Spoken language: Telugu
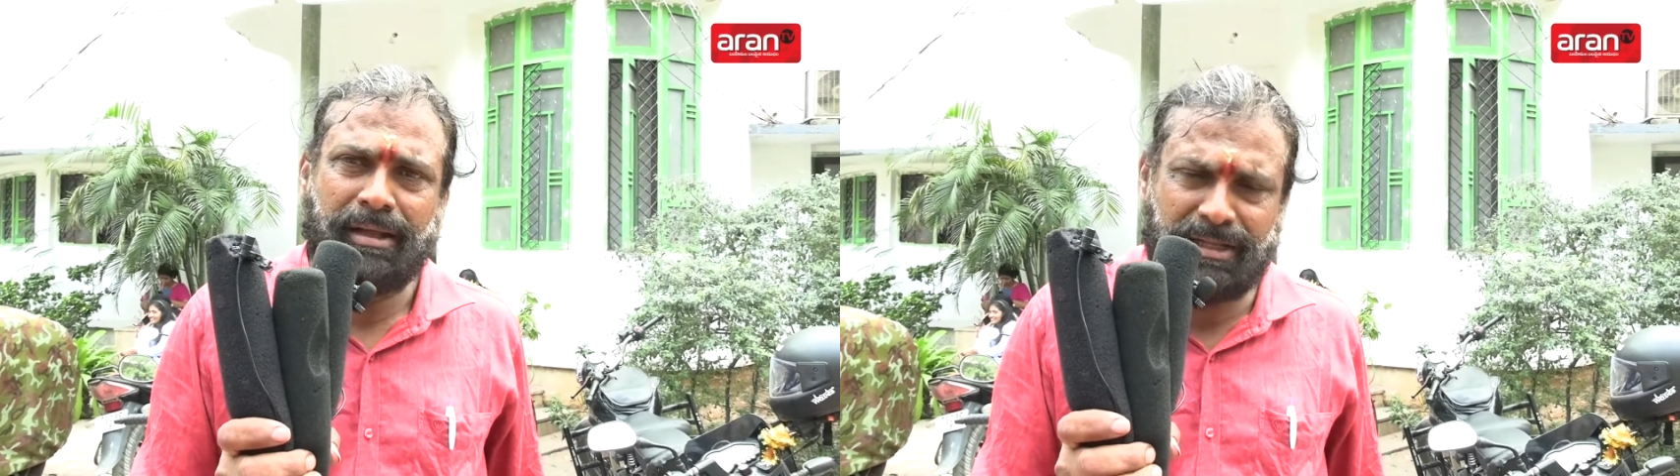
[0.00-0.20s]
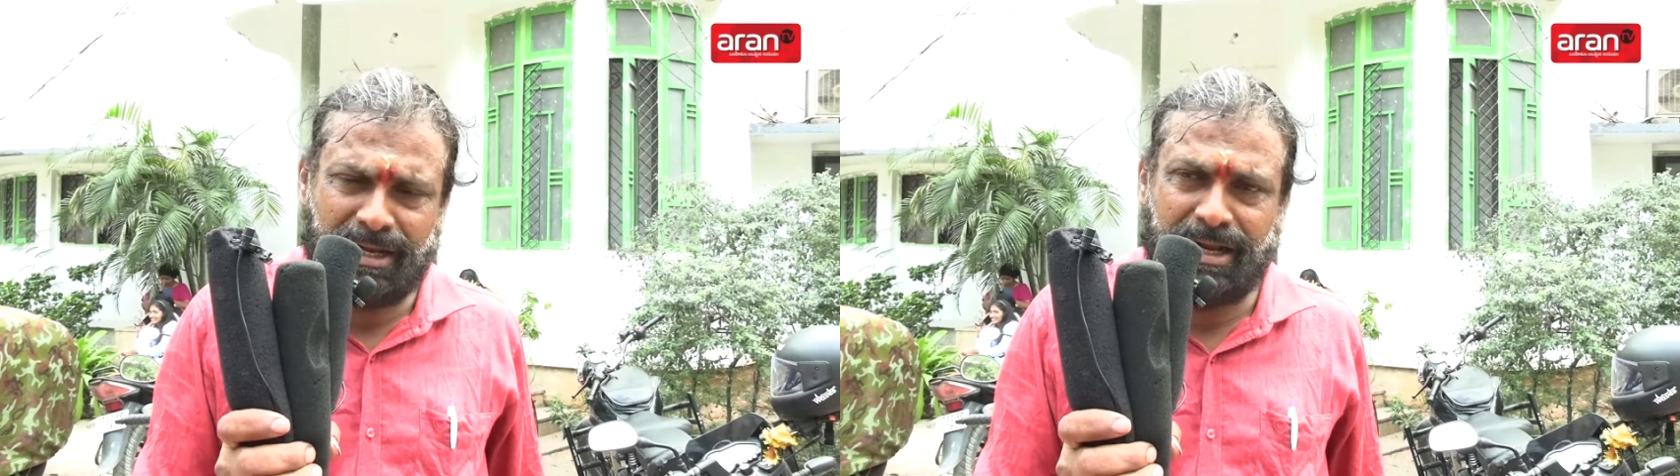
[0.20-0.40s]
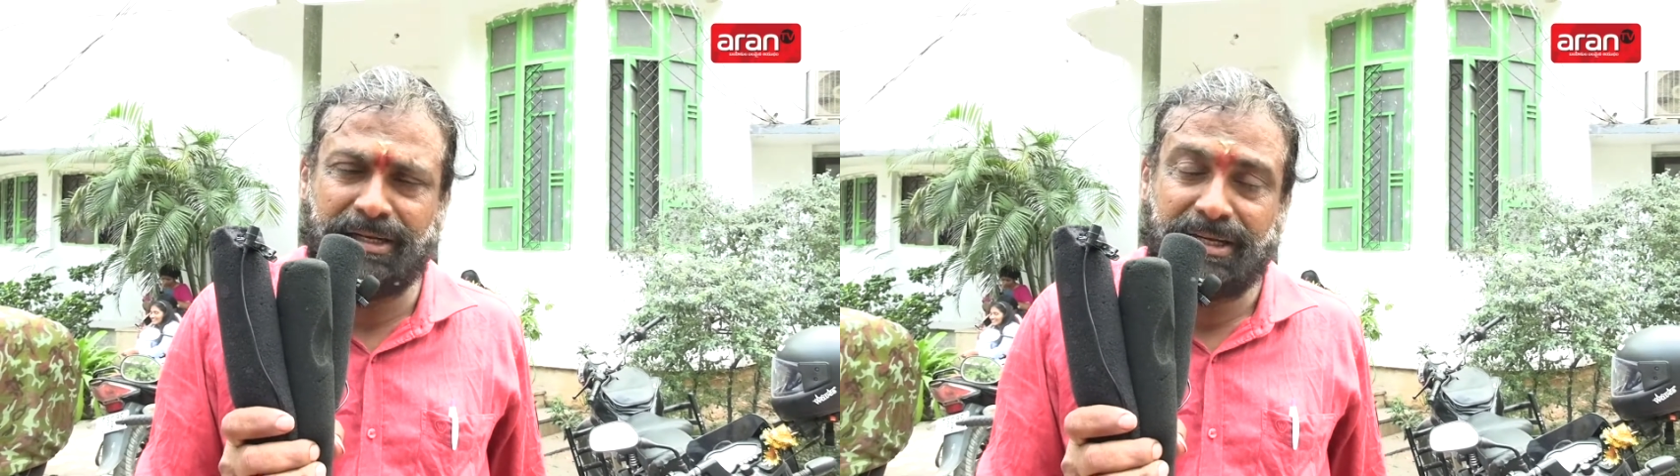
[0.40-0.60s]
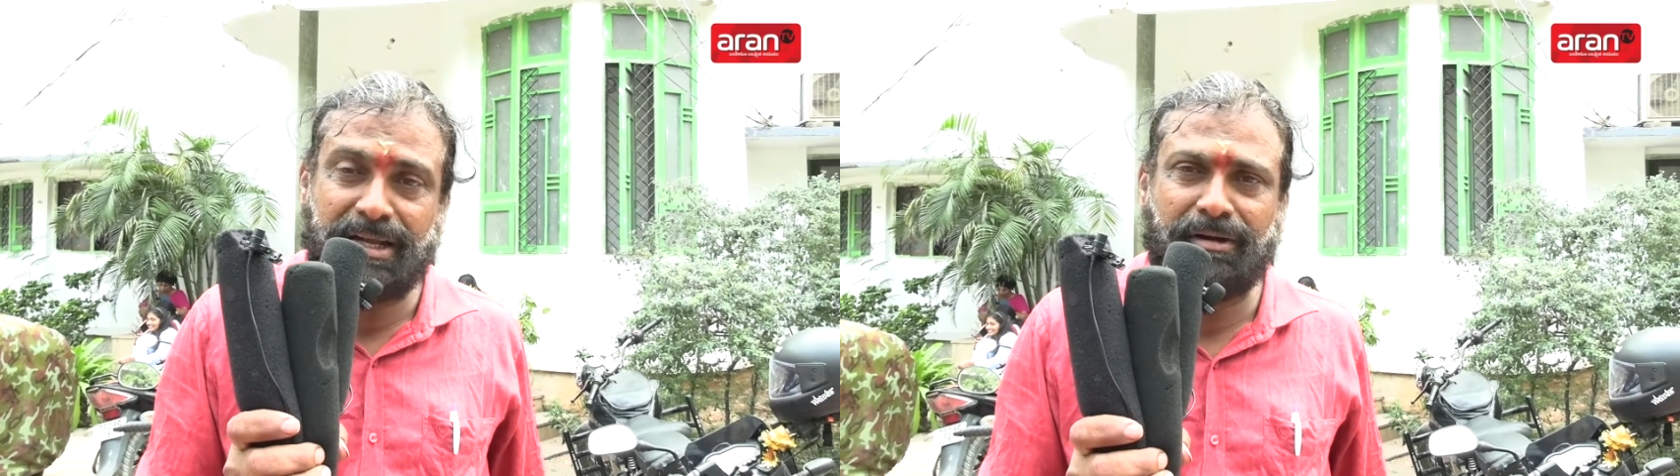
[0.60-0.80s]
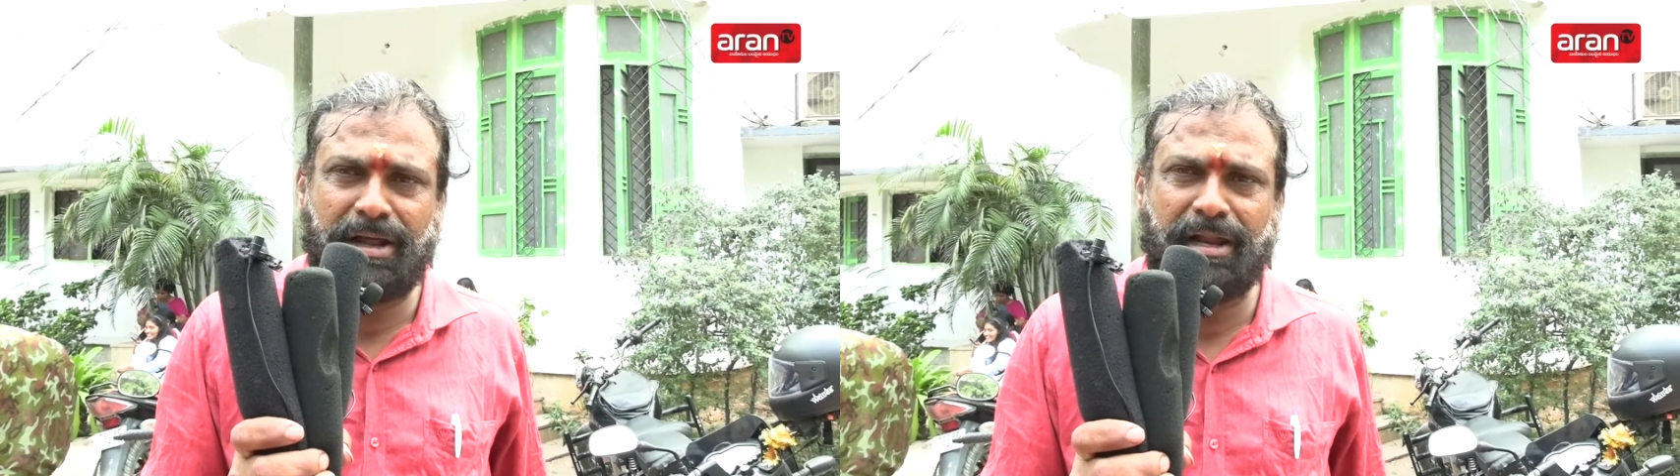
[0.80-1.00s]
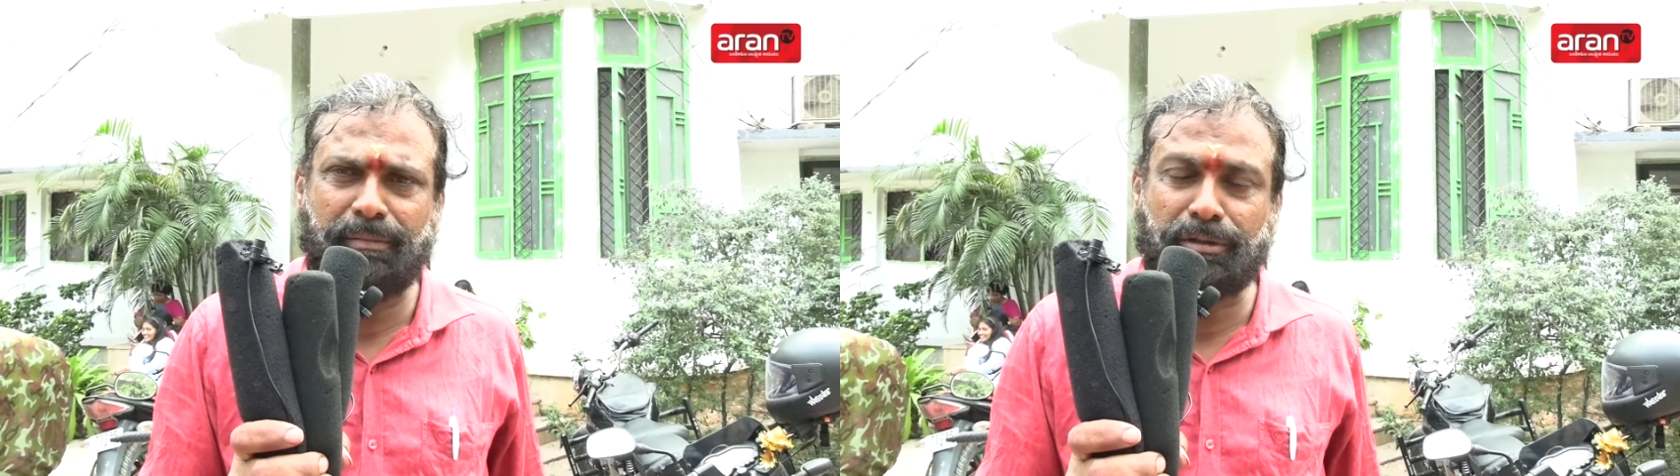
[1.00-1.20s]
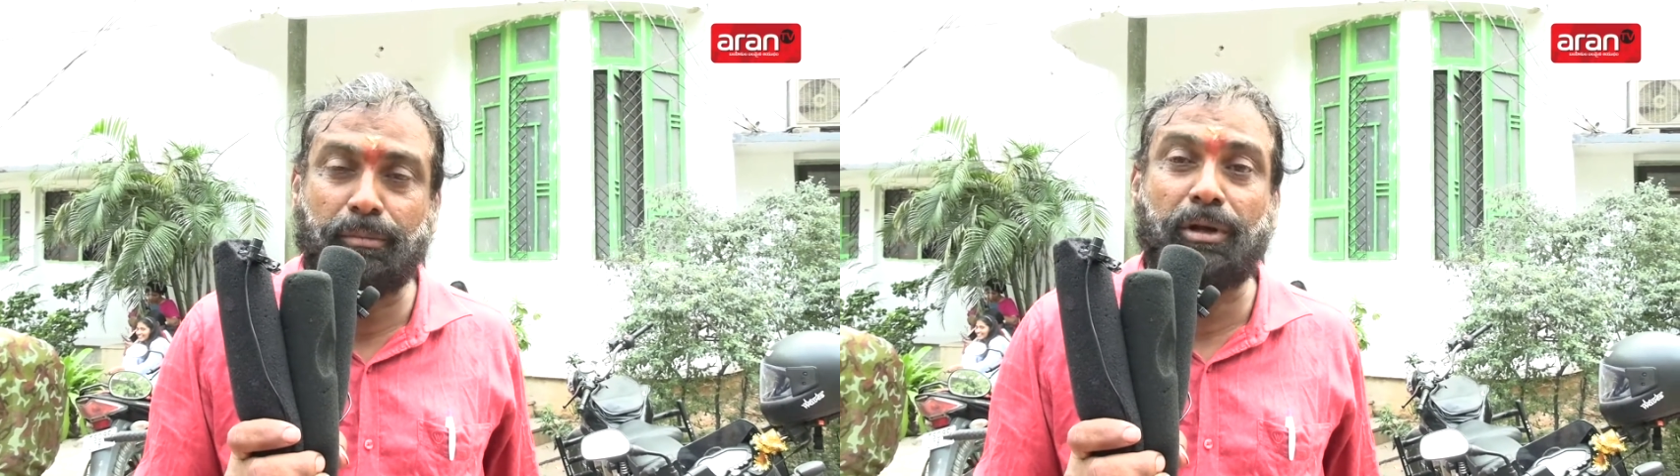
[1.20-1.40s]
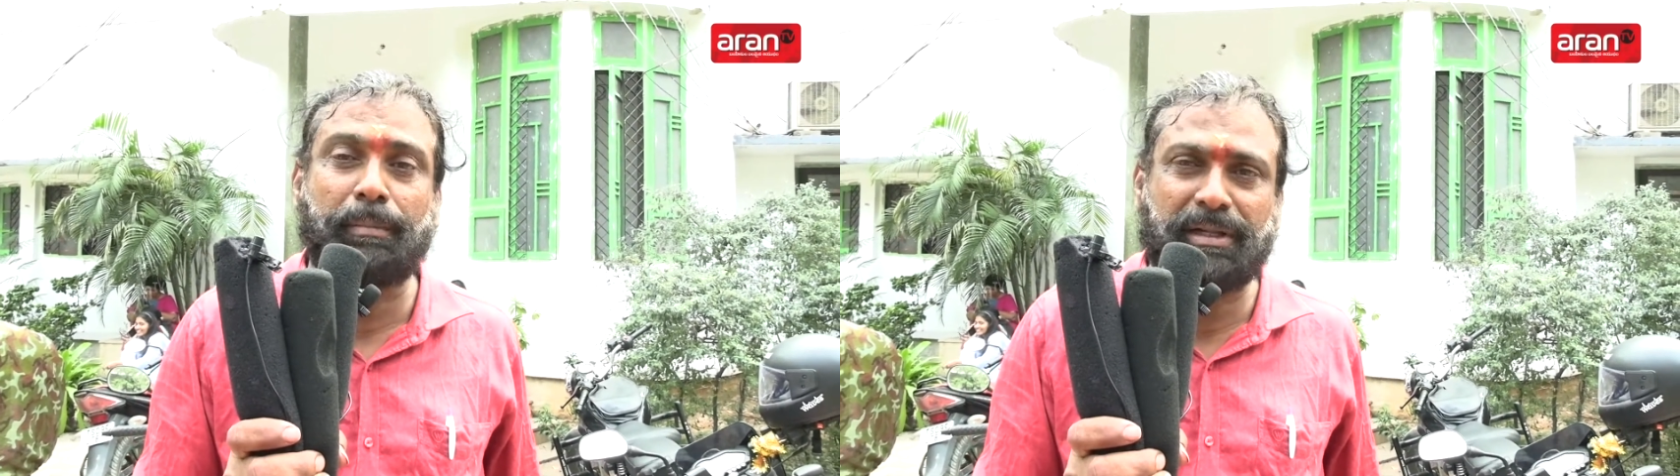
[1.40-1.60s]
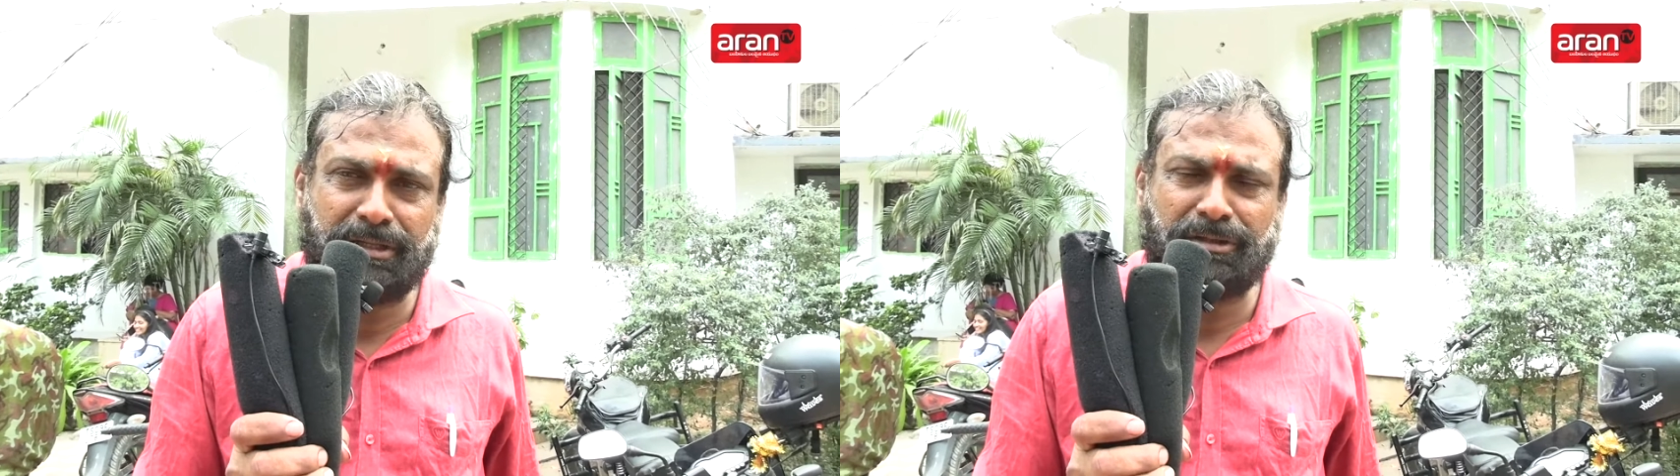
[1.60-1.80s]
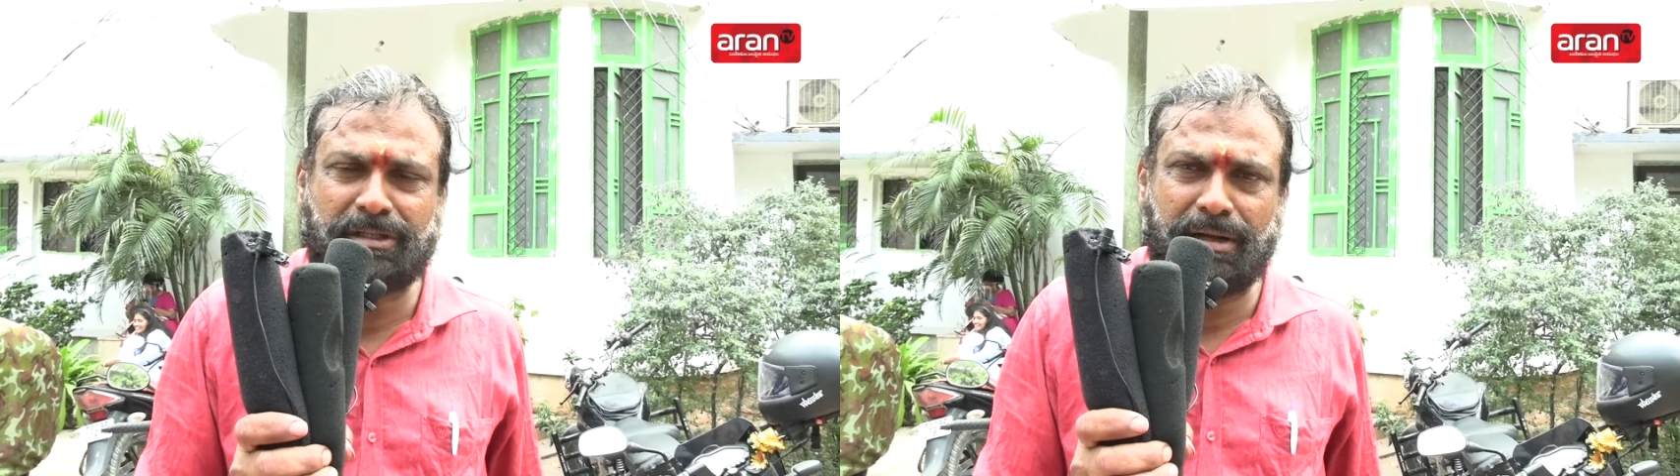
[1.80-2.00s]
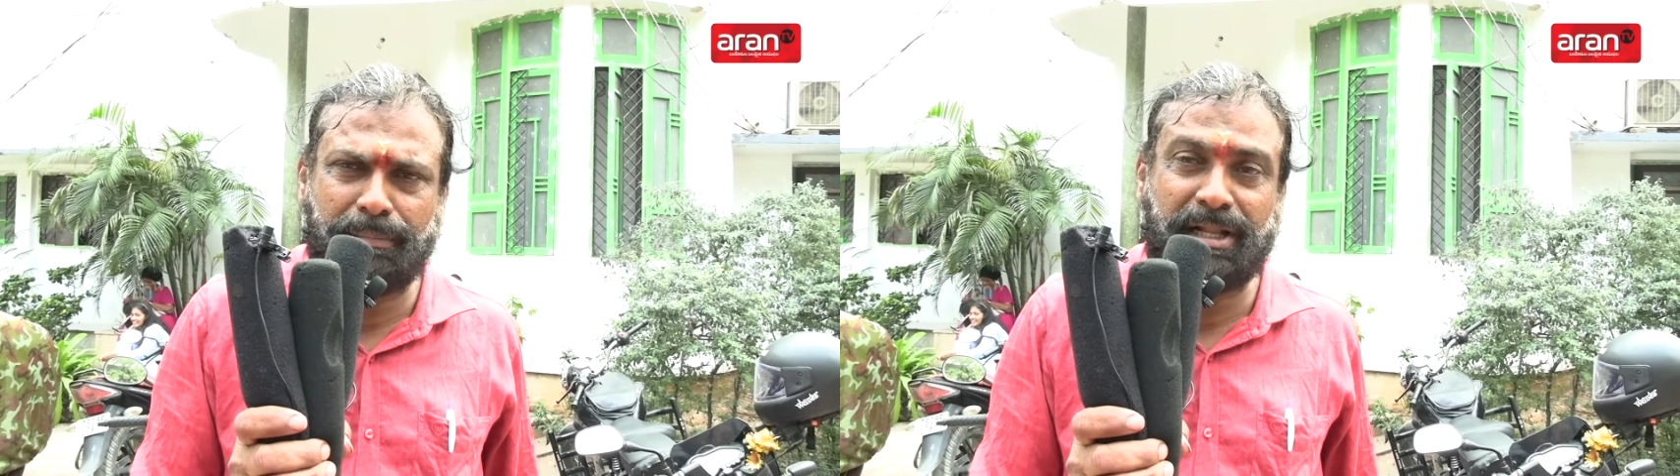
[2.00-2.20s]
తెల్లారు ఇంటికి వెళ్ళేవాడు ఆయన పొద్దున్న మొన్న పద్దెనిమిదో